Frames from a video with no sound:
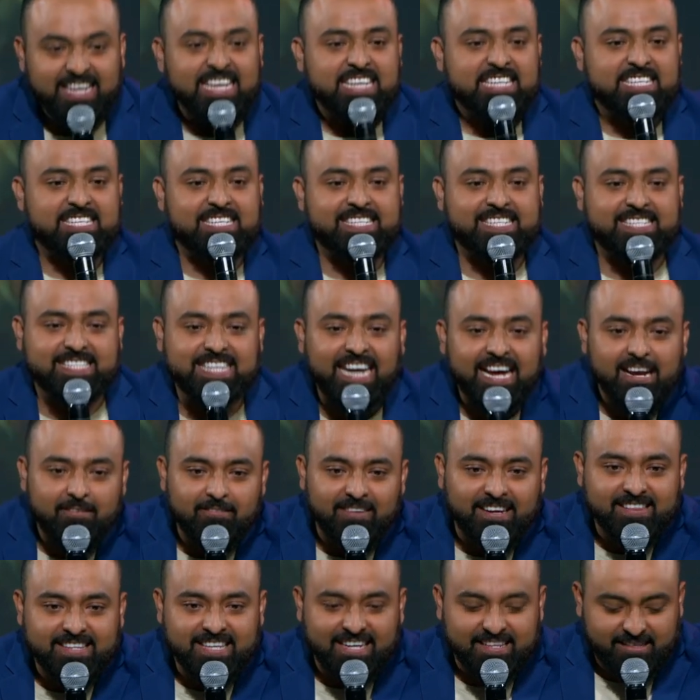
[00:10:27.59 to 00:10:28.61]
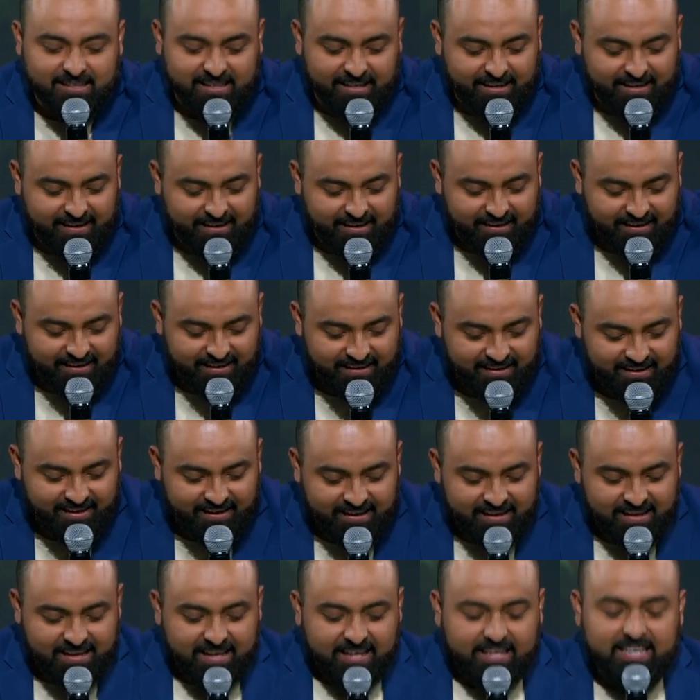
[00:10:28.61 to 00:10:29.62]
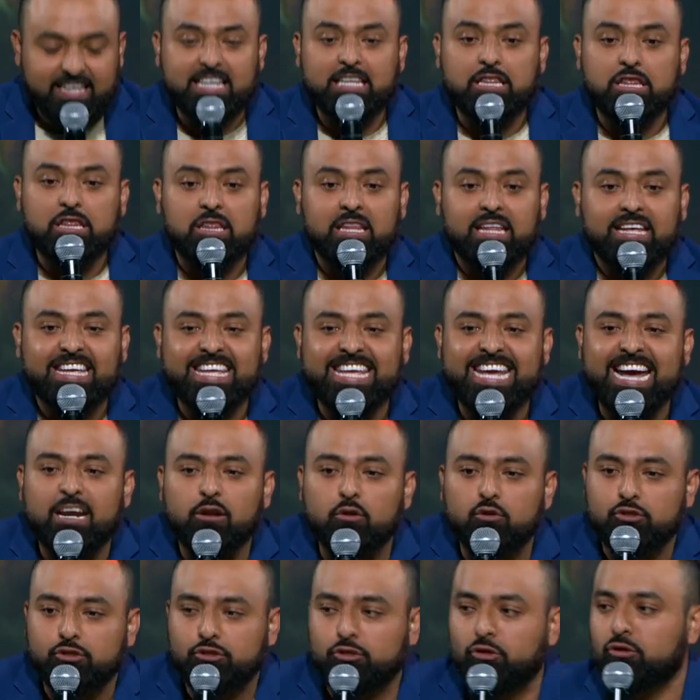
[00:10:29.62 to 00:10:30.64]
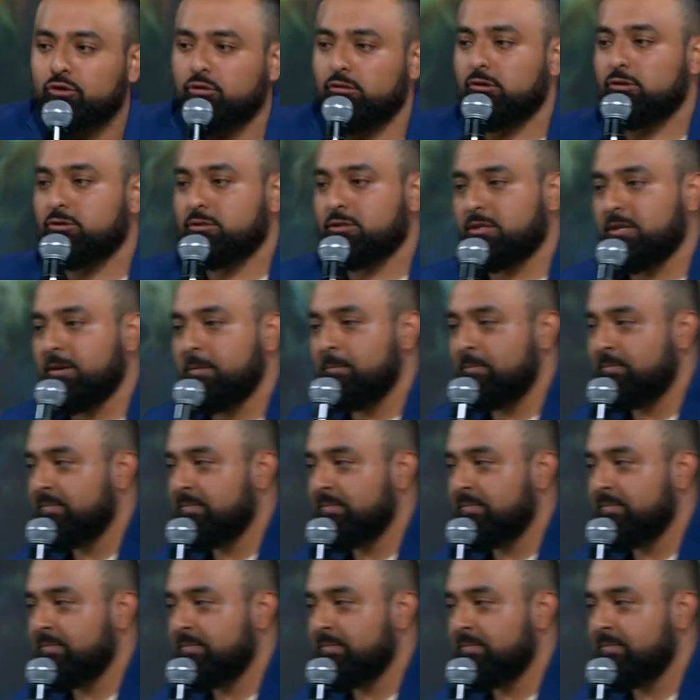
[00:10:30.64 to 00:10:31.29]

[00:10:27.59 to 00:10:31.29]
sálvate a ti y a nosotros.